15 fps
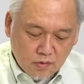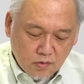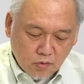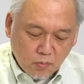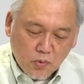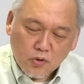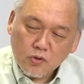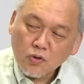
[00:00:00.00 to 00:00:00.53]

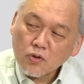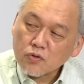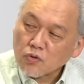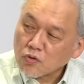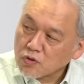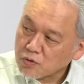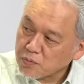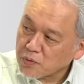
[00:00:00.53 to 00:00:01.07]
面白い
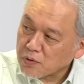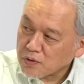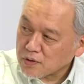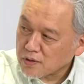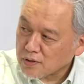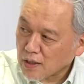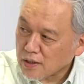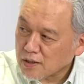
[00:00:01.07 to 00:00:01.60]
取り組みをです
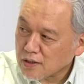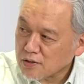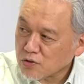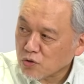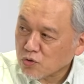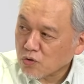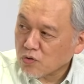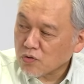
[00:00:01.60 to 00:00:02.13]
ね、最近
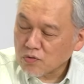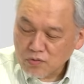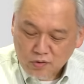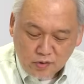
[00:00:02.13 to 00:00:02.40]
ちょっと